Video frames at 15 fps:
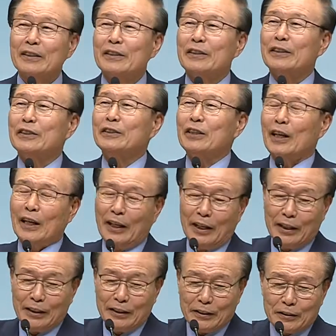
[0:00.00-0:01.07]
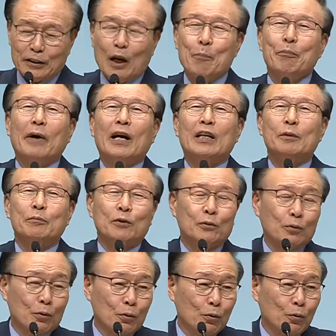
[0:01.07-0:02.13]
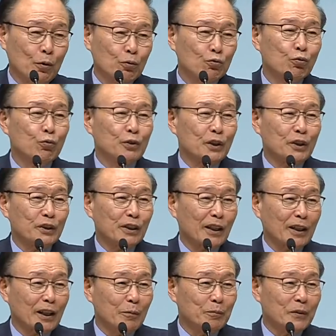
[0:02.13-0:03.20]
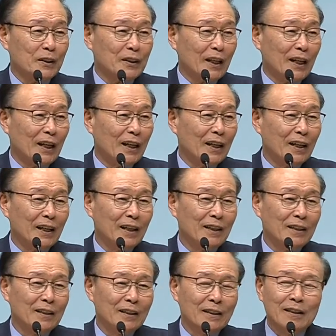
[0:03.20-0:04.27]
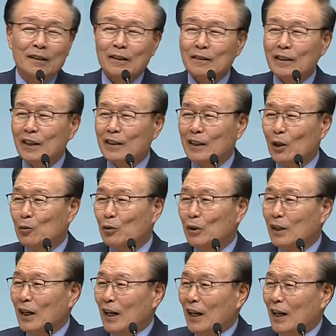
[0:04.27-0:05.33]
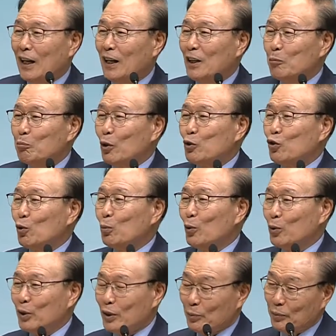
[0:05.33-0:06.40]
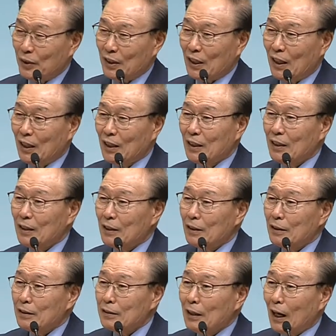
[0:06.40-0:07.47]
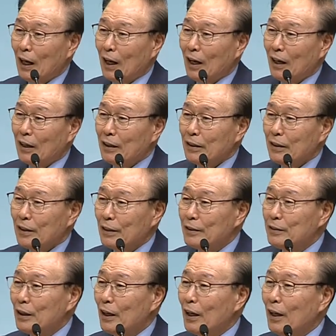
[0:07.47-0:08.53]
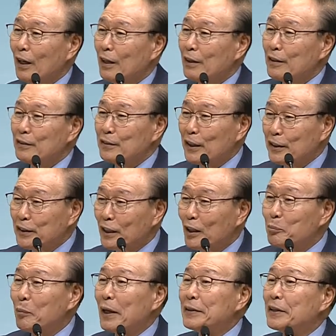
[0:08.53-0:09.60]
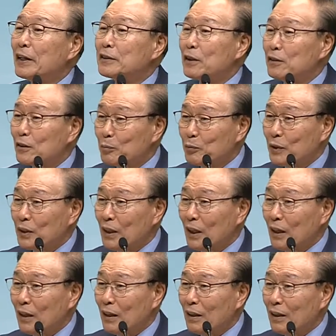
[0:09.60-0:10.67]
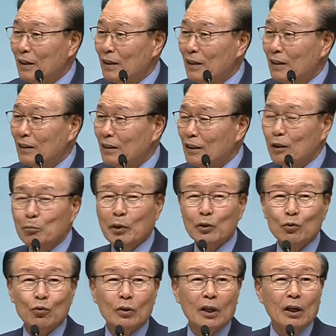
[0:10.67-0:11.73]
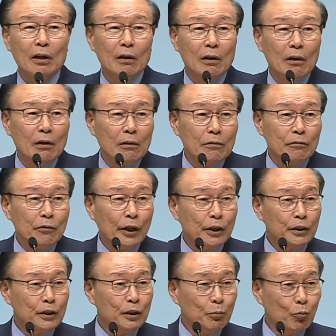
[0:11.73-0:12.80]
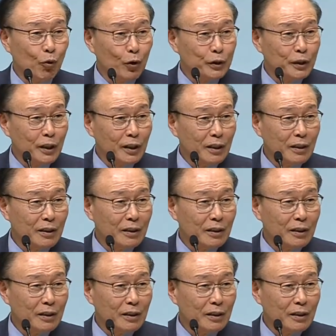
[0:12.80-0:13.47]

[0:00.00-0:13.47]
이제 찬바람이 돌고 추우지 시작합니다. 어느 날 개구리가 메뚜기 보고 그럽니다. 야 이제 내년에 만나자 그럽니다. 그럼 메뚜기가 내년이 뭐니?